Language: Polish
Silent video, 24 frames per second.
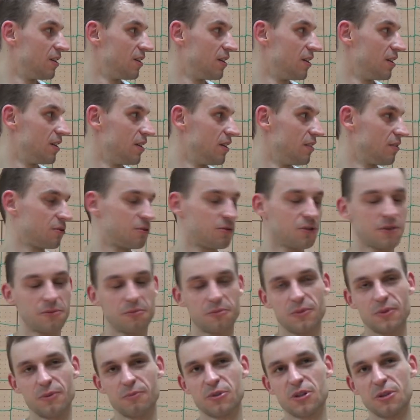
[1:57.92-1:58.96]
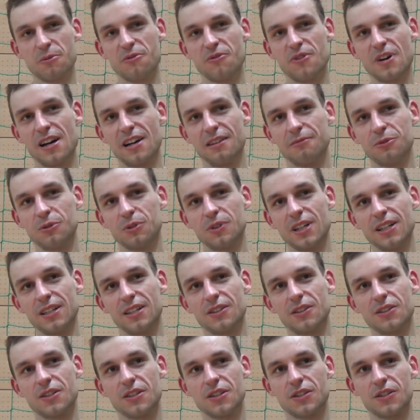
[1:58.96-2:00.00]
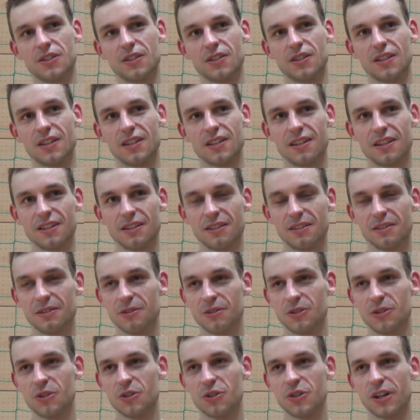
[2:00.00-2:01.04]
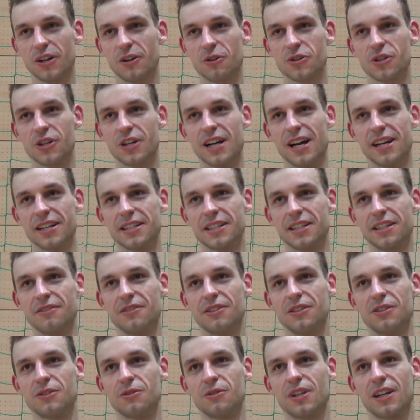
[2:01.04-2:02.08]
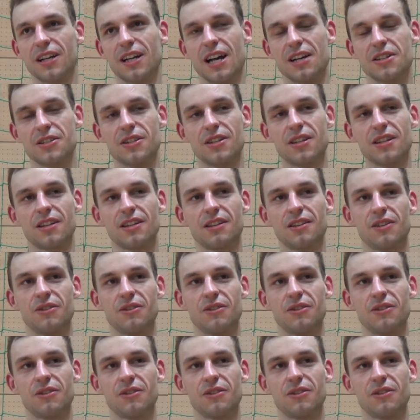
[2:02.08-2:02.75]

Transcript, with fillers: w którym przebywałem tutaj, to jest ściśle y, koszykarskie, więc tutaj każdy y,